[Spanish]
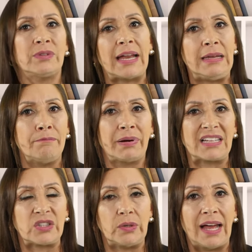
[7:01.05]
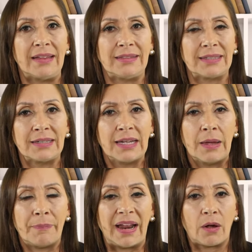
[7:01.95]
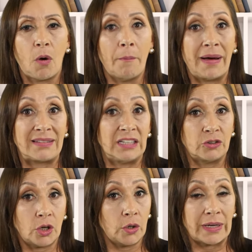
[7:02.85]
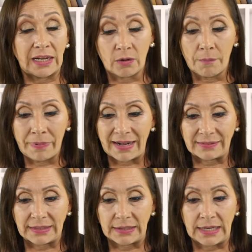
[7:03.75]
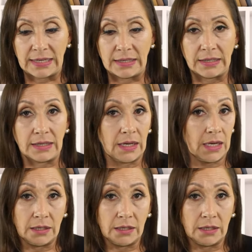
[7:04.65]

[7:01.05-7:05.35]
tan impresionante para compartir todo lo que él comparte en,